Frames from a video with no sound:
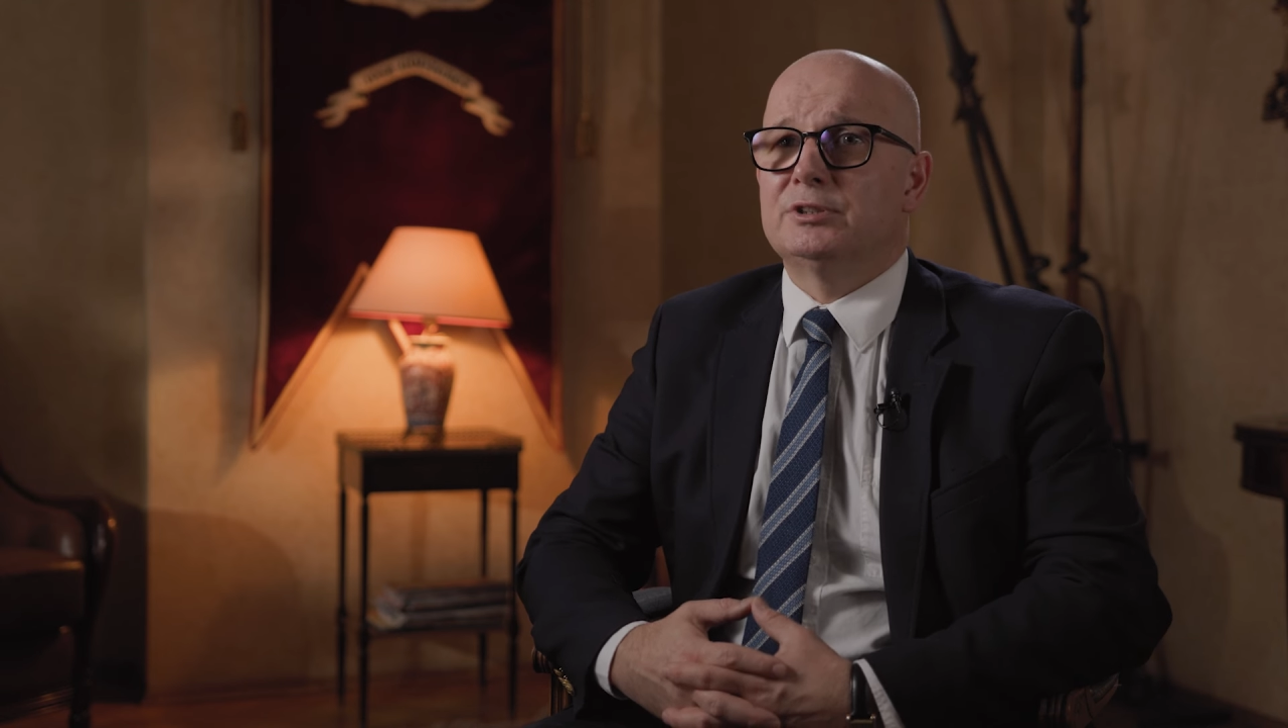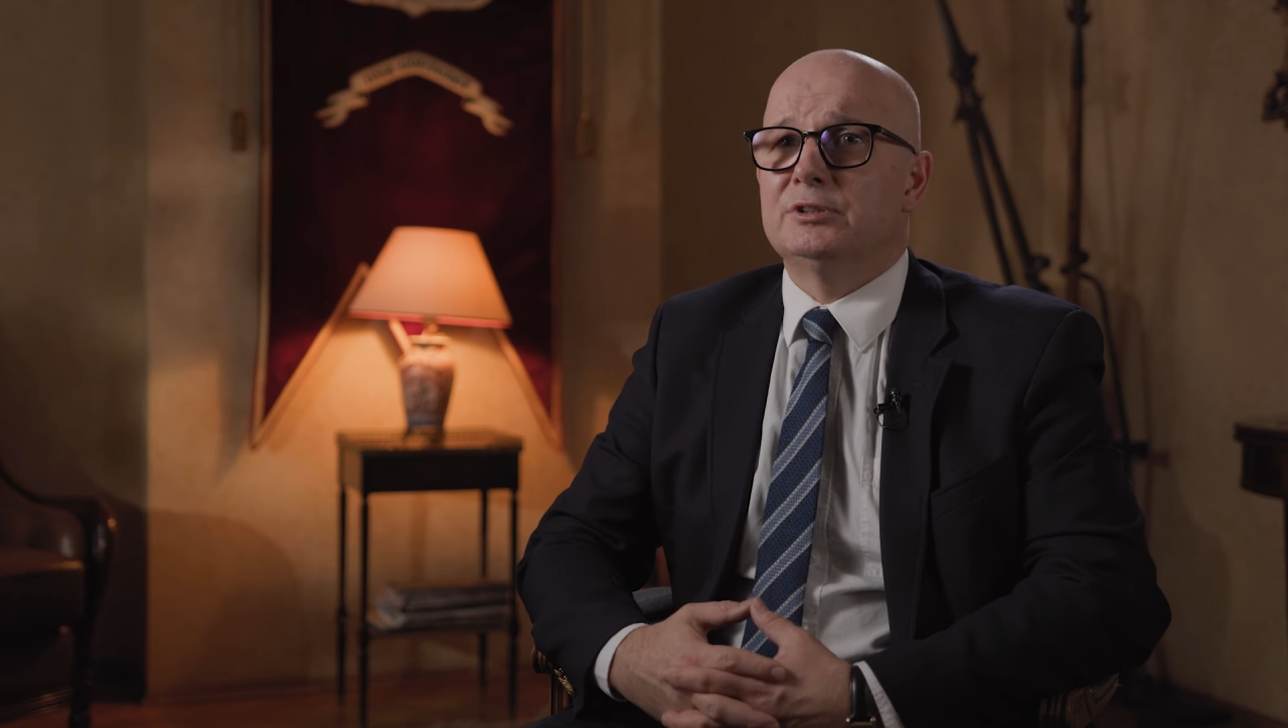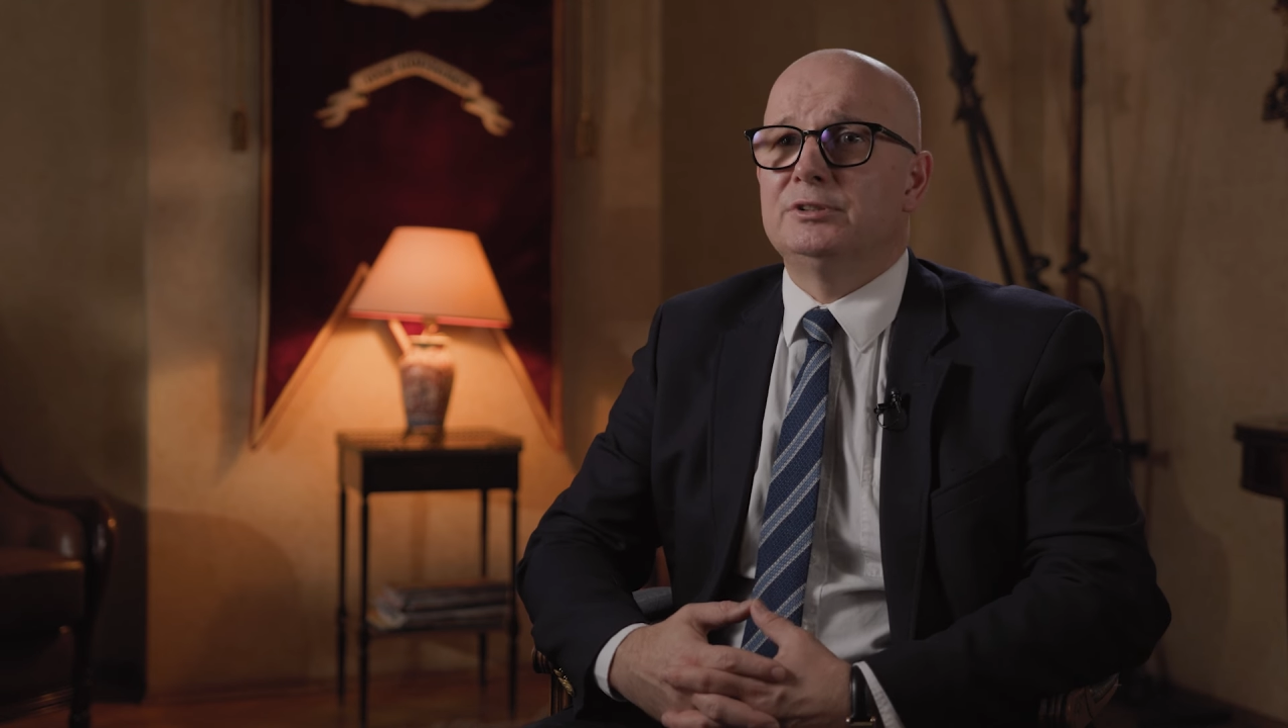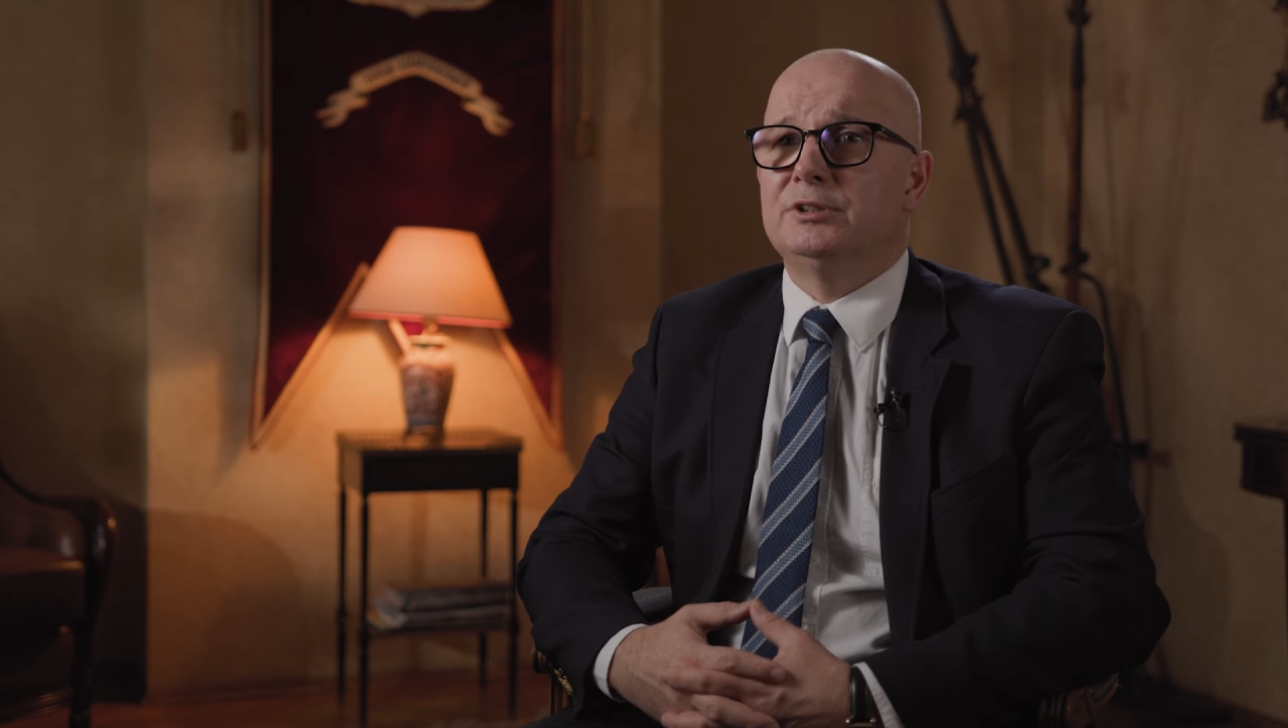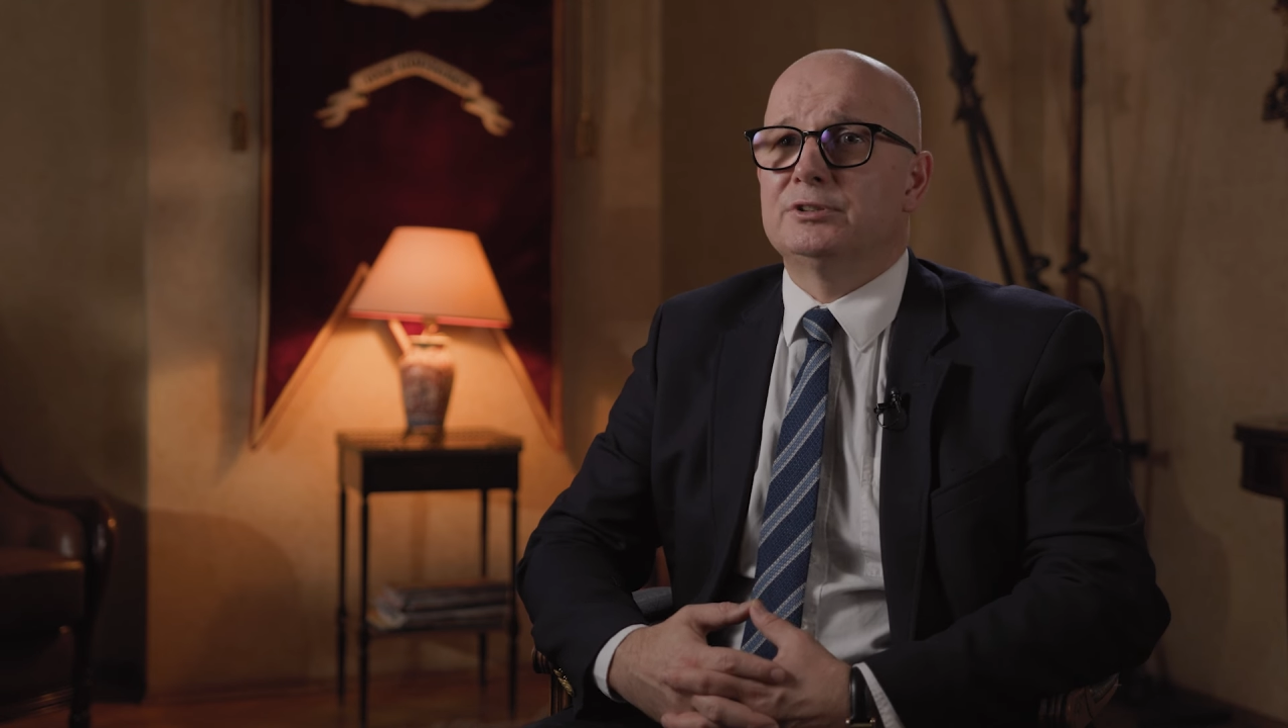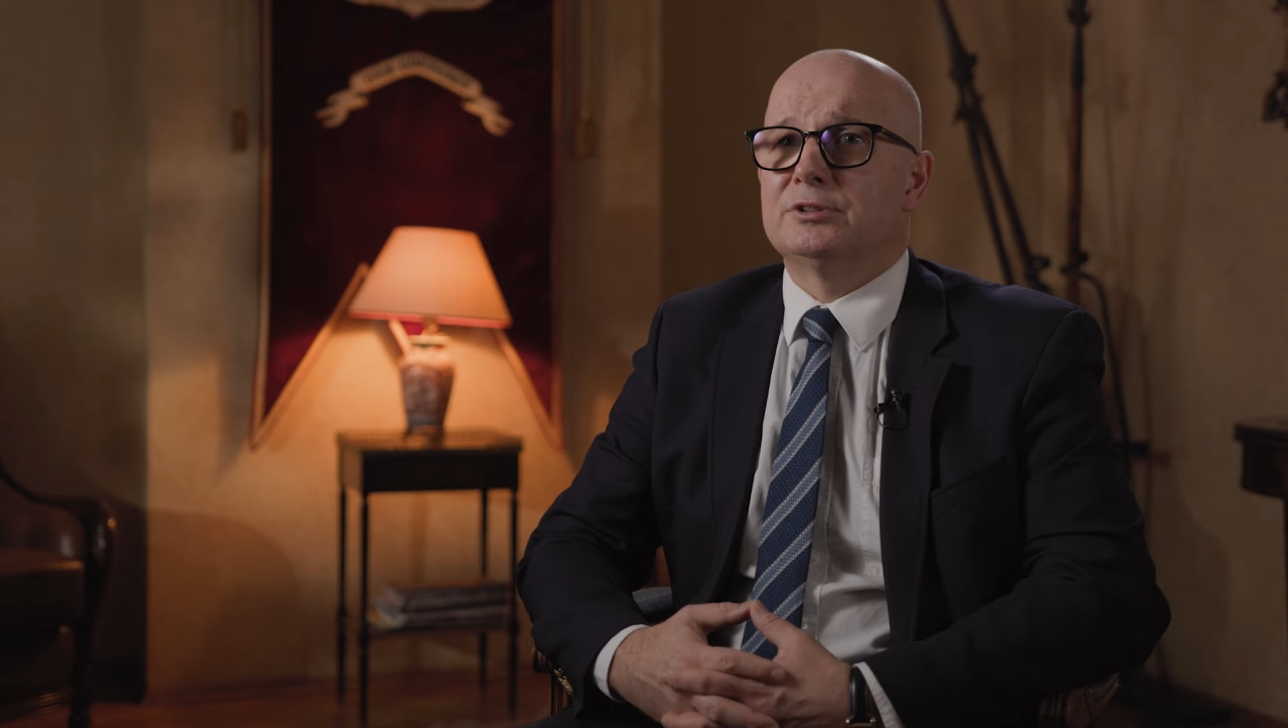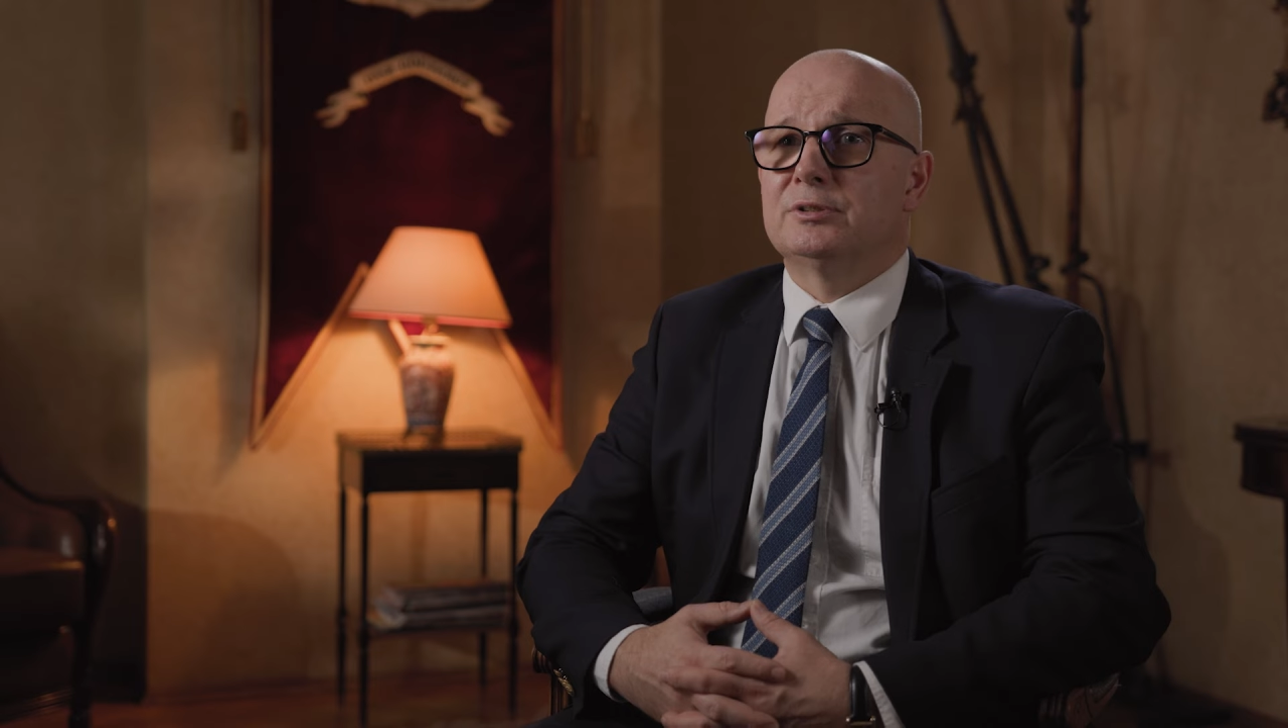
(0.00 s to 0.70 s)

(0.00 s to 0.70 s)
silniejszy,